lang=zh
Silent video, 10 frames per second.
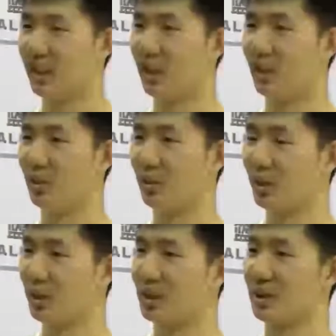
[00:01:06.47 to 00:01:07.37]
呃，我
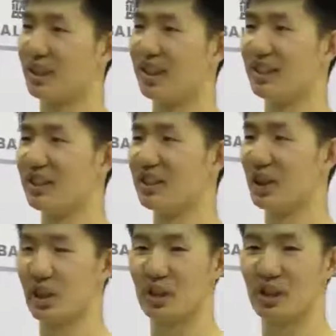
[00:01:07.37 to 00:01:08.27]
觉得首先
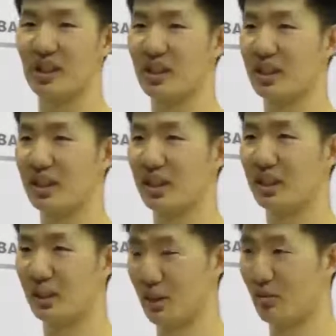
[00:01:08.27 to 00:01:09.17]
这个是一次
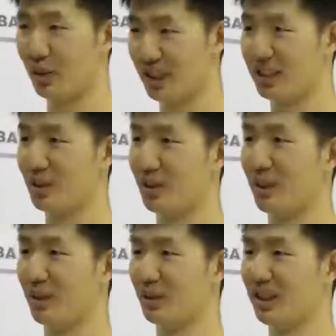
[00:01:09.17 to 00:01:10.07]
特别不容易的机会
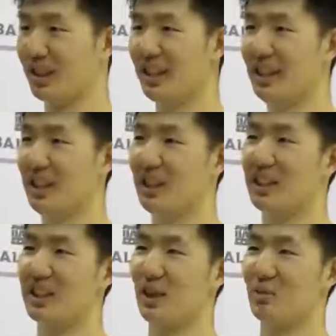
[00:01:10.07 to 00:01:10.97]
吧。我觉得，
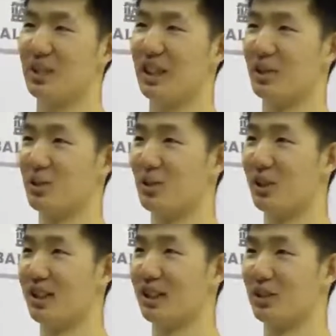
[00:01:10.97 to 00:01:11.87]
像我们在中
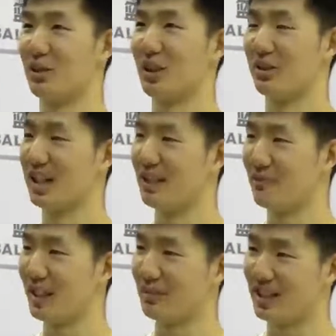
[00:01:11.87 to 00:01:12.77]
国从小就看
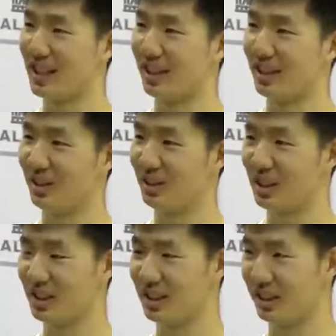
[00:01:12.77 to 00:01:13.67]
NBA 比赛，然后
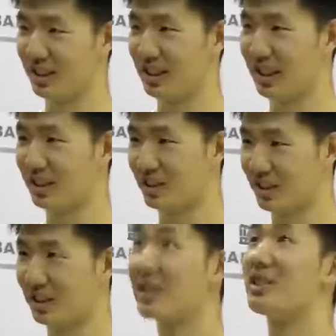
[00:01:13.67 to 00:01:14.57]
这次能在
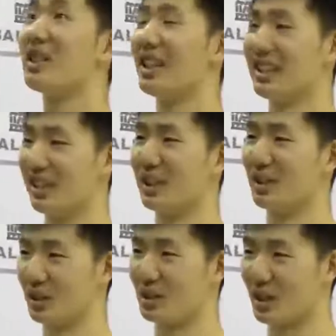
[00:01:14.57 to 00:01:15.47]
这样一个
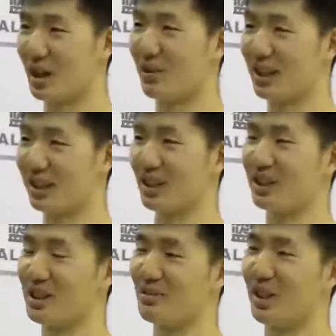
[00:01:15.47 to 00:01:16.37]
场馆条
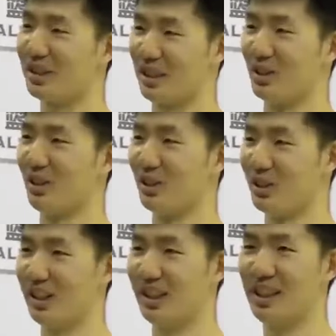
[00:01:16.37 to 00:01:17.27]
件这么好打球，我觉
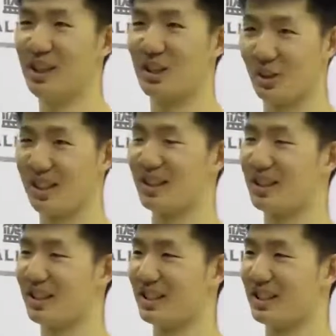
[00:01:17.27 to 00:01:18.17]
得首先
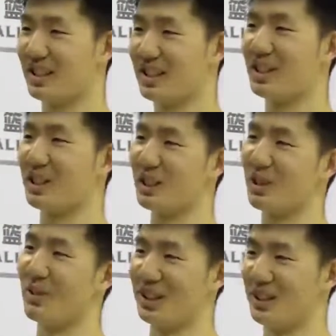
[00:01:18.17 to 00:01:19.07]
心情特
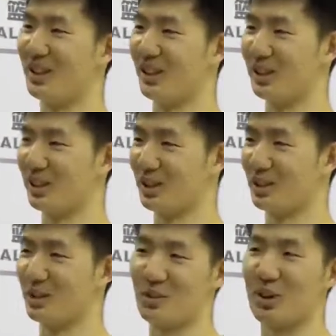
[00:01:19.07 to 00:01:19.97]
别激动，就
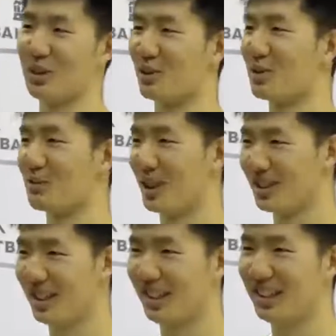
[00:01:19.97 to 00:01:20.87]
总是睡不着
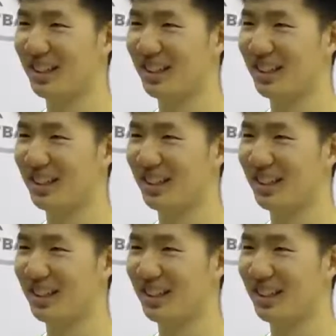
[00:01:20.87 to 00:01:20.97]
觉。